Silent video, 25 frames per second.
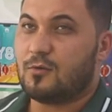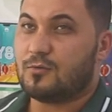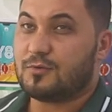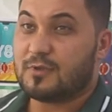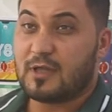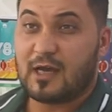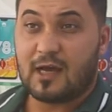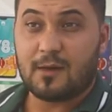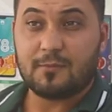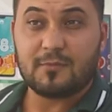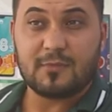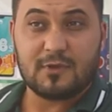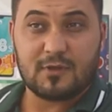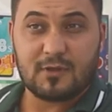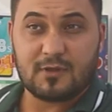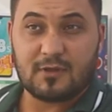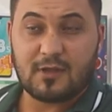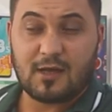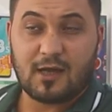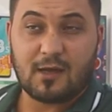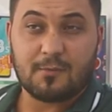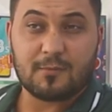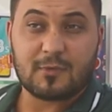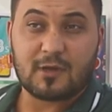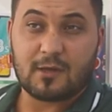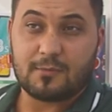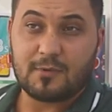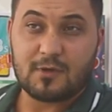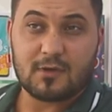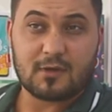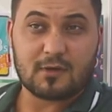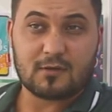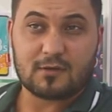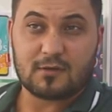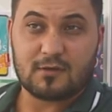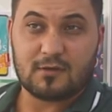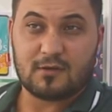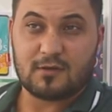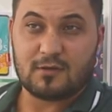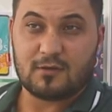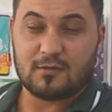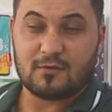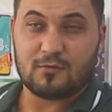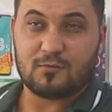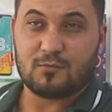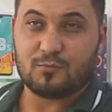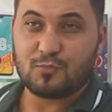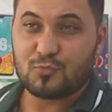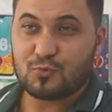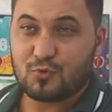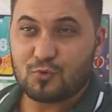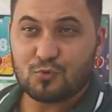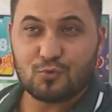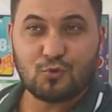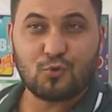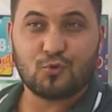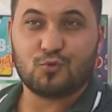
ودعمني دعم كبير بدون